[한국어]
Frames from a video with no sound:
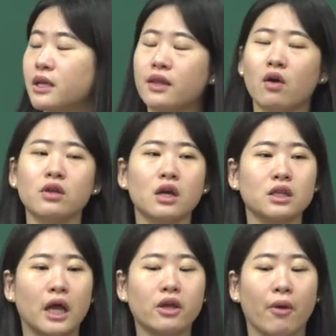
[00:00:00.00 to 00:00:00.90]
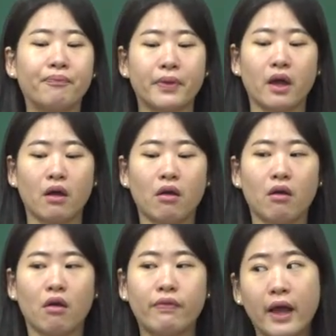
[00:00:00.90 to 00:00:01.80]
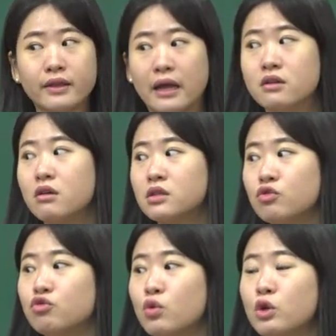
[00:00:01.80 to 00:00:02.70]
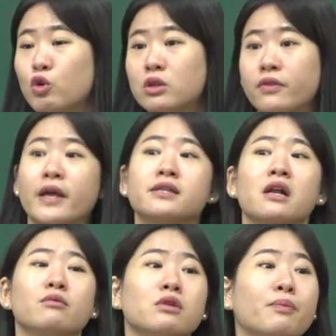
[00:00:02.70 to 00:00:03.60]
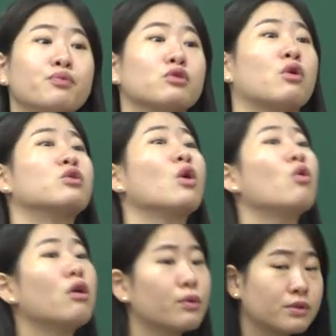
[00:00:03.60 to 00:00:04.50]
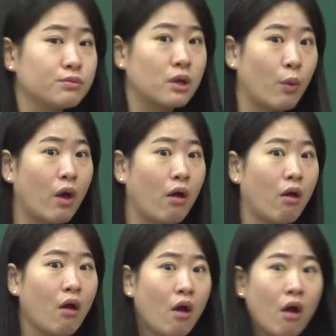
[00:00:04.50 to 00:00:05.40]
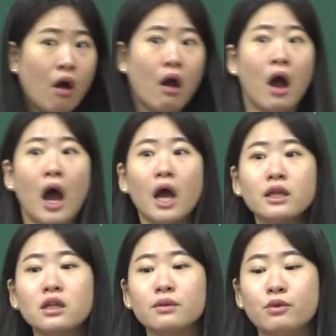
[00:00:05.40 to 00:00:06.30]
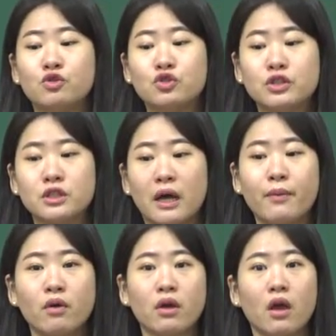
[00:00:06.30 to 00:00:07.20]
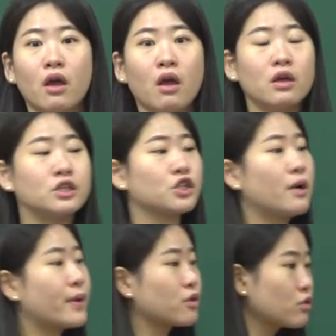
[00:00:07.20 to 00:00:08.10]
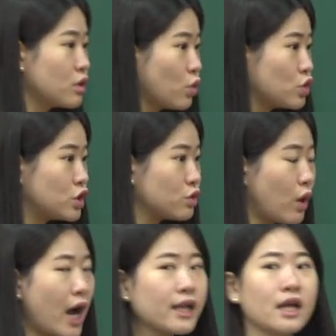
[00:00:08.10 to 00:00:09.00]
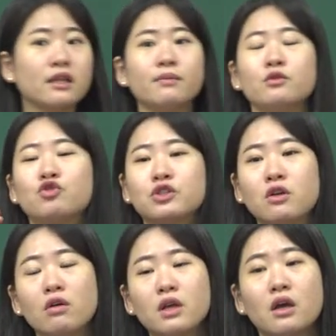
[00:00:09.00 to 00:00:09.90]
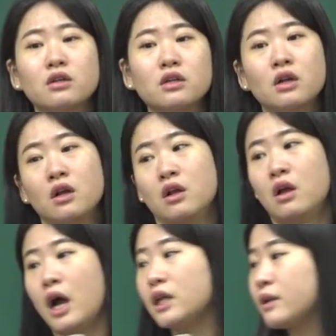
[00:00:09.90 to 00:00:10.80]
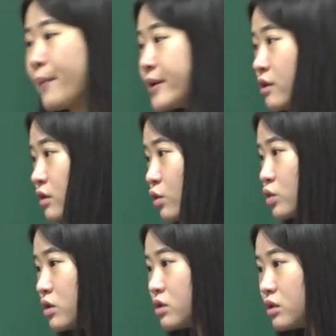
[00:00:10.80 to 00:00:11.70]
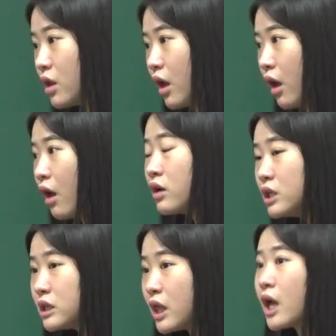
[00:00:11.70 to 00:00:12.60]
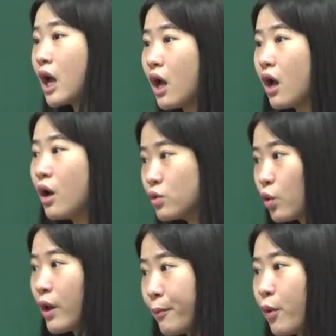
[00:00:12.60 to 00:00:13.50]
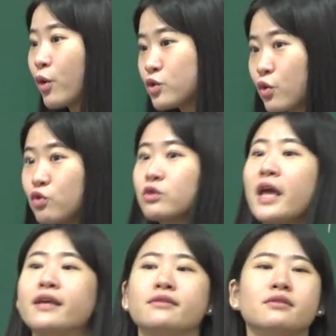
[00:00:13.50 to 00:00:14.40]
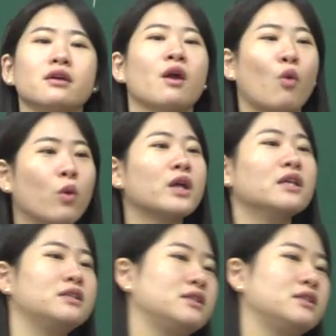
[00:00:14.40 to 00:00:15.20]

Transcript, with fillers: 대한 언약이 나에게 없다? 내가 다른 것에 눈 돌리고 있다. 내 삶은 앞으로 더더욱 어렵습니다. 왜? 하나님이 주신 사명에 이스라엘 백성들이 놓치고 하나님이 주신 언약을 하나님의 백성들이 놓쳤을 때 그때가 노예 포로 석국내 인생의 고난이